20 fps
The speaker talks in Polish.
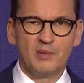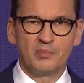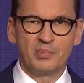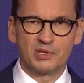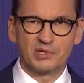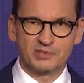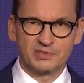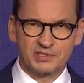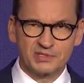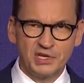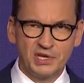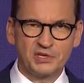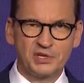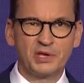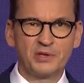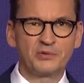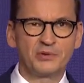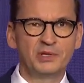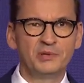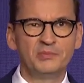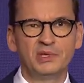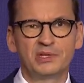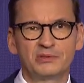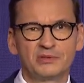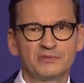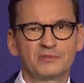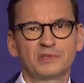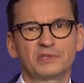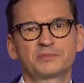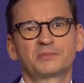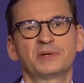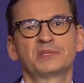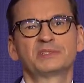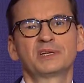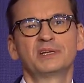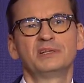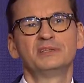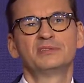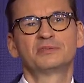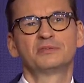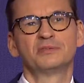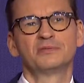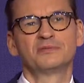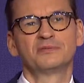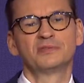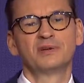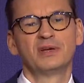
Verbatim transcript: po zniesieniu limitów do specjalistów,